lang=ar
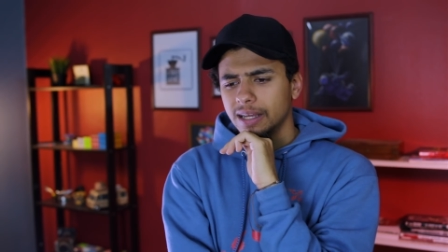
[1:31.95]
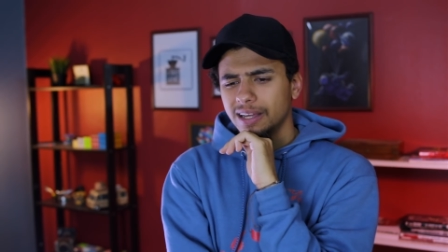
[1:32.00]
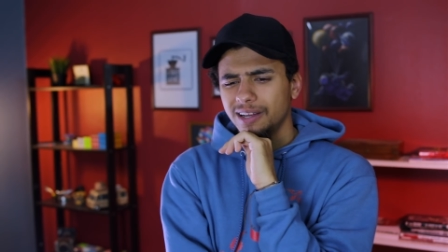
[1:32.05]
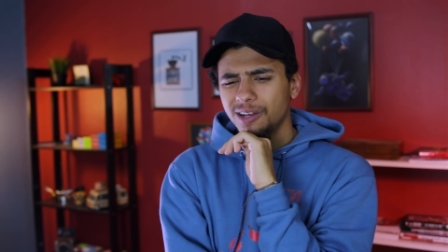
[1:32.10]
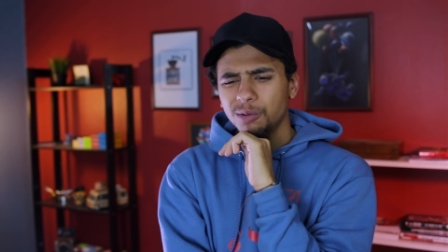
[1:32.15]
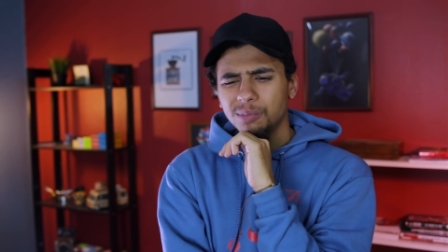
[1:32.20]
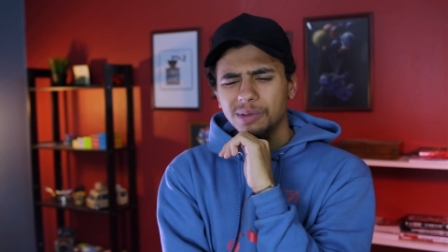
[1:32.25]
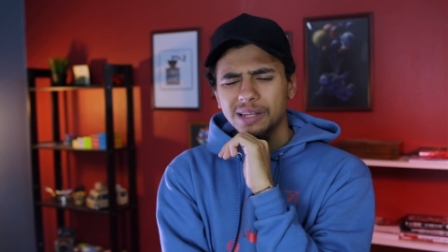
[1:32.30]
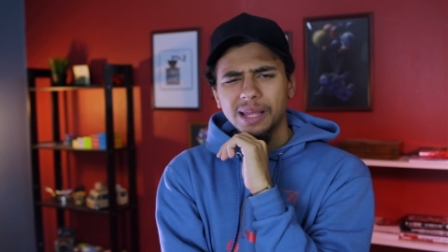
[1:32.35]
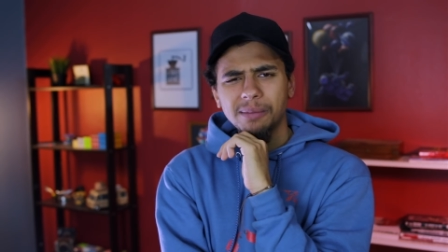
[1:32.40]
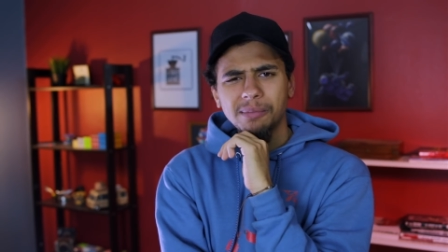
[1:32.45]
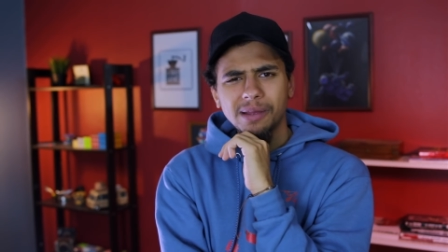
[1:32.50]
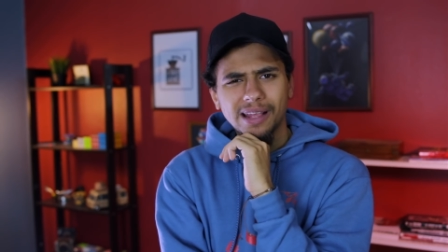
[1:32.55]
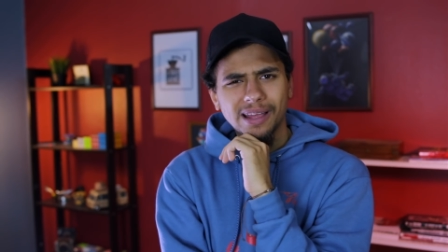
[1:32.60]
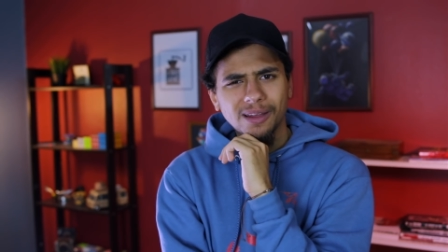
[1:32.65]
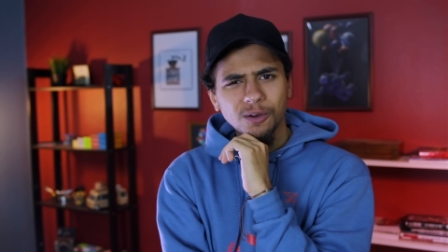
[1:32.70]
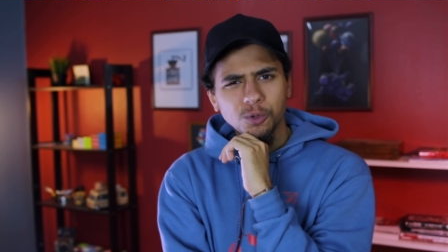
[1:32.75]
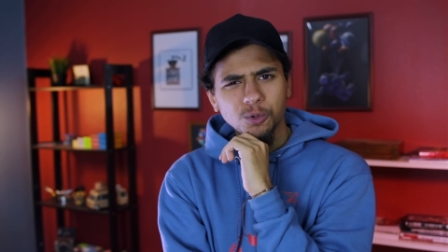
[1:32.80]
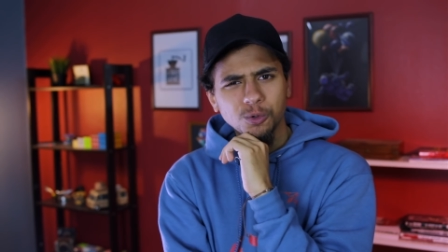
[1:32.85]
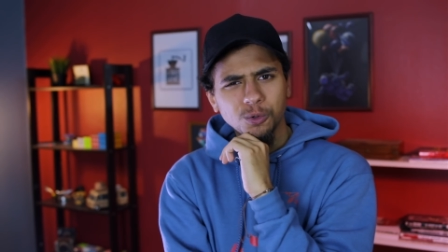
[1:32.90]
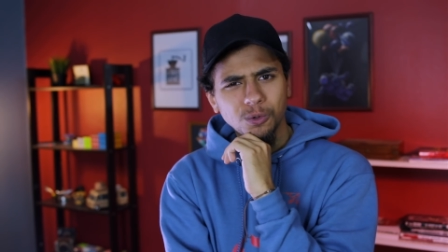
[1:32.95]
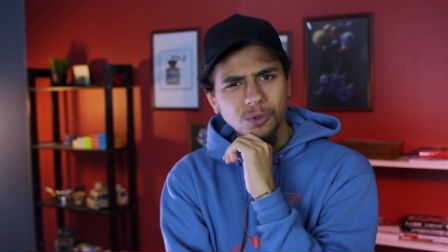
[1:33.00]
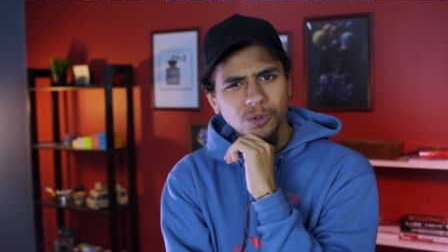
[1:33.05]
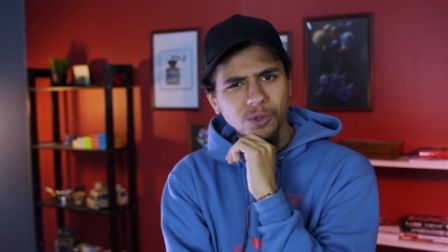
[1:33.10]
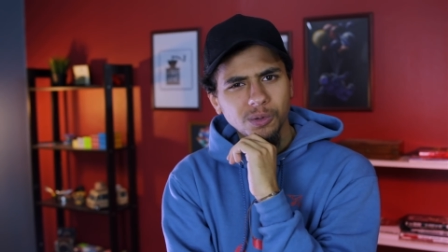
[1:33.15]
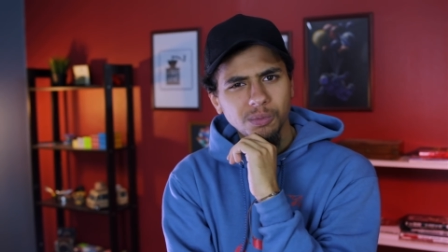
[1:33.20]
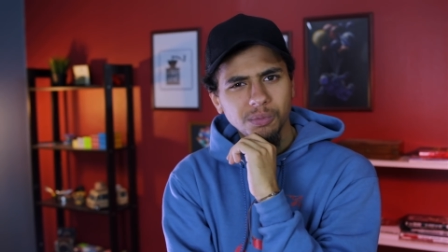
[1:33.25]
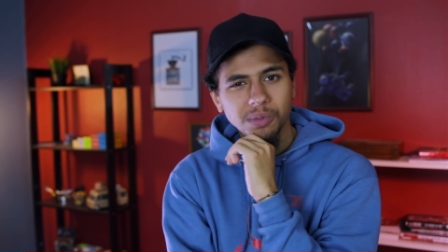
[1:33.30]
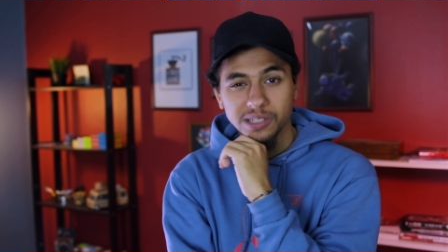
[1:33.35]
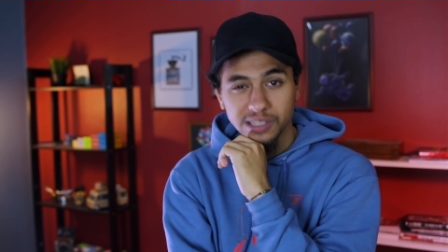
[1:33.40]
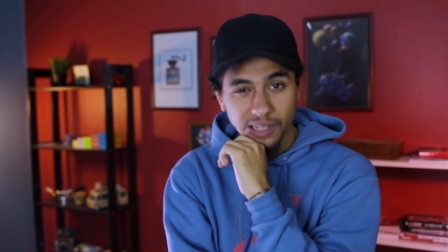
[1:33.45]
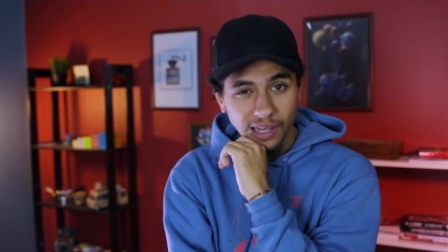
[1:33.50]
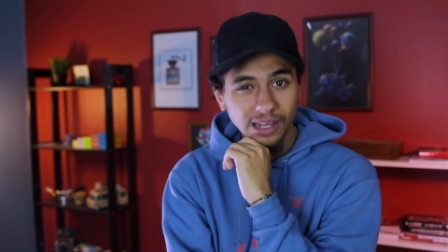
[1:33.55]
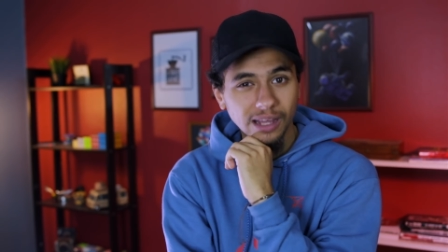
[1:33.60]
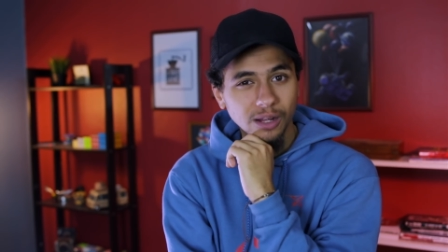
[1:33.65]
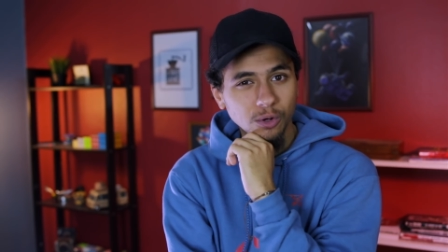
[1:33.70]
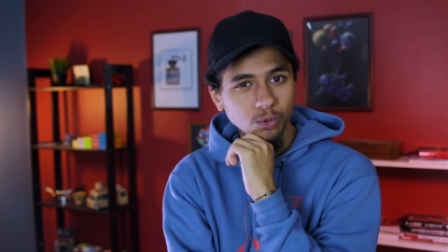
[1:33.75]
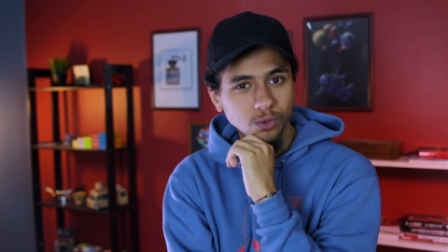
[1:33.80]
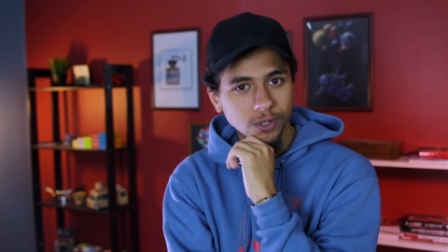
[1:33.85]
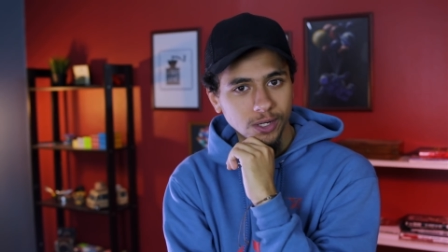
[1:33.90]
ان هم دايما كانوا
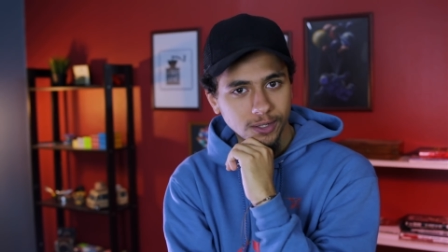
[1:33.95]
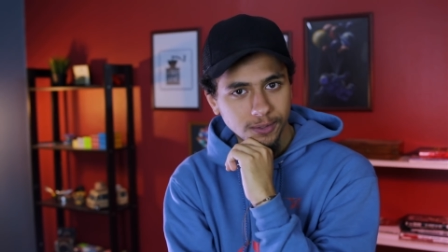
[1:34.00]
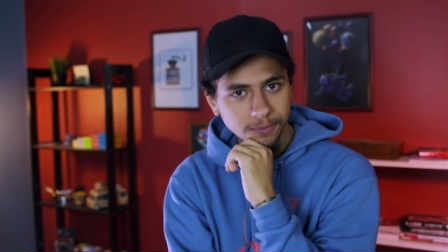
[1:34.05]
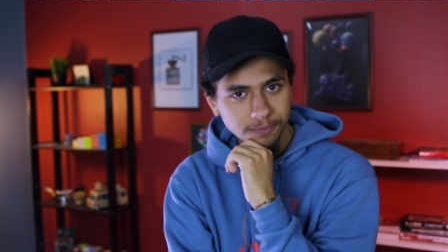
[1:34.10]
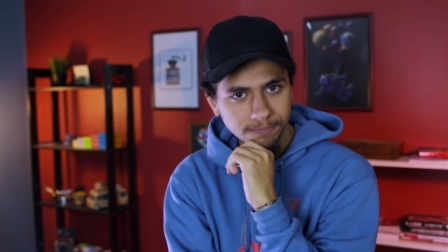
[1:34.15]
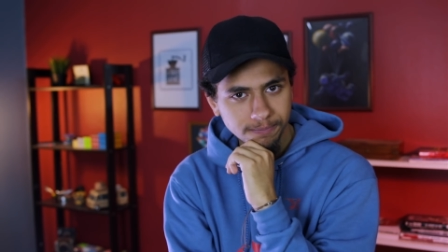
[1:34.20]
بيصغروني